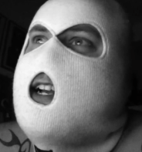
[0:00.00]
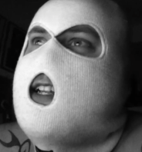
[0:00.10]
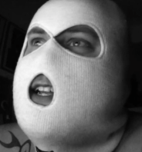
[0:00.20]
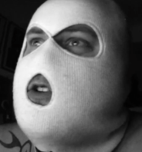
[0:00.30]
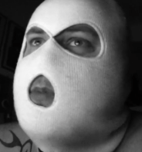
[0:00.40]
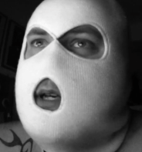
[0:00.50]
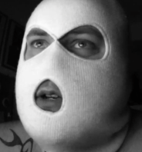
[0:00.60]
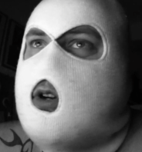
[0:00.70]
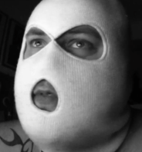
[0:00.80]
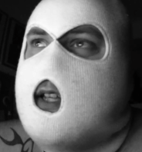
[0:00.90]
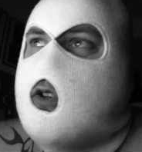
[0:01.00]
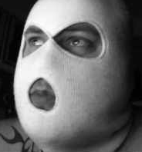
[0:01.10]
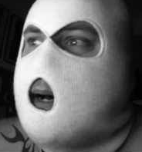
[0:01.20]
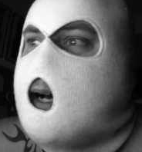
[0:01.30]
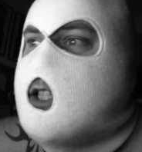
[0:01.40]
Dann über irgendwelche
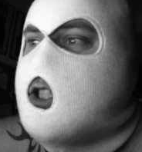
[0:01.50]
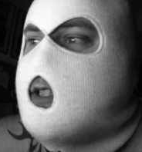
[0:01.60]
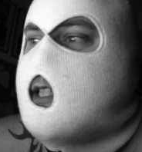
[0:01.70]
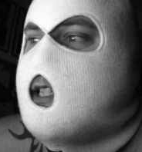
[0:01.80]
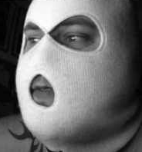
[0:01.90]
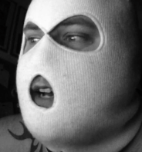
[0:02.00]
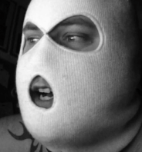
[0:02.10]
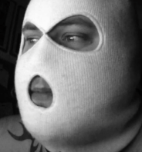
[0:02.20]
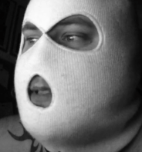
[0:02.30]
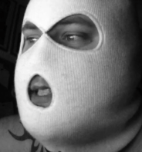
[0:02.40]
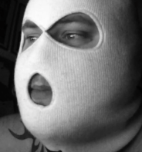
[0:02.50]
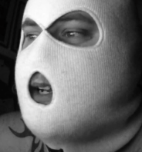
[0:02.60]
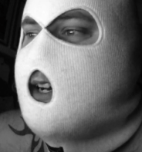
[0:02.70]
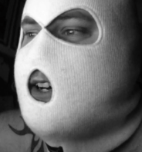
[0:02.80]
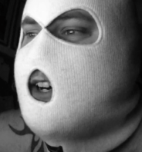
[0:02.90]
Überraschungen. Wir haben
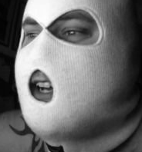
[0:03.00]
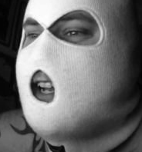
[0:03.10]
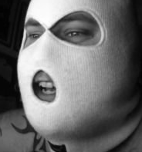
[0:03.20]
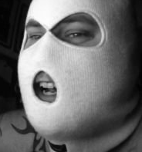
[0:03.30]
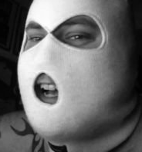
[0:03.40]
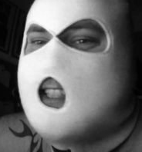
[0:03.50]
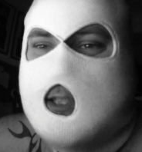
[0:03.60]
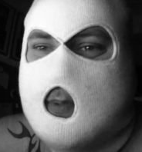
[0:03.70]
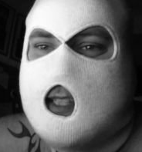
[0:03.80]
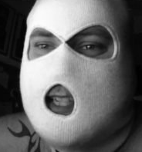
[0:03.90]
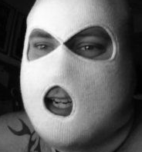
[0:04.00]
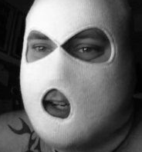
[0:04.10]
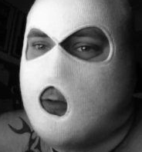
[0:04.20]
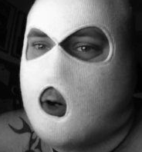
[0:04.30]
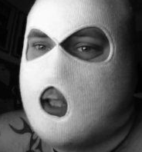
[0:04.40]
diesmal auch ganz spezielle
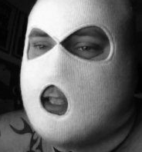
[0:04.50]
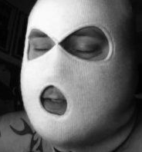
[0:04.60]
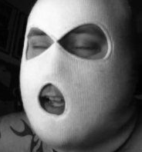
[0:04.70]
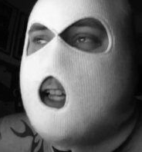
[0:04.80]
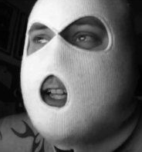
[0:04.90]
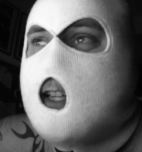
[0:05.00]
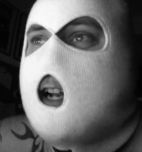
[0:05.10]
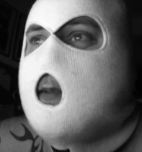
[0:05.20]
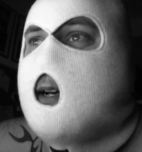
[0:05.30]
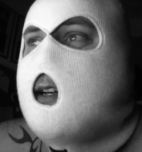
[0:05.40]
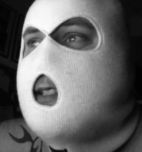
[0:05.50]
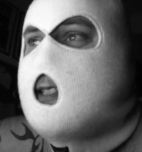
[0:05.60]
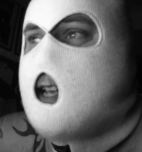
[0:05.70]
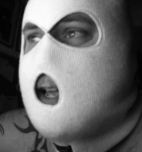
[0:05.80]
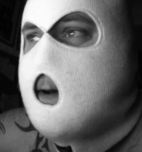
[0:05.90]
Awards. Das werdet ihr dann aber
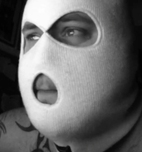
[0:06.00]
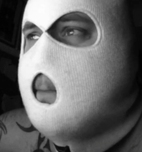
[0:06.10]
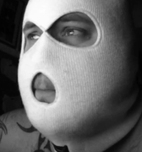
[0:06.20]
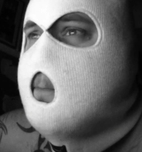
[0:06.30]
sehen.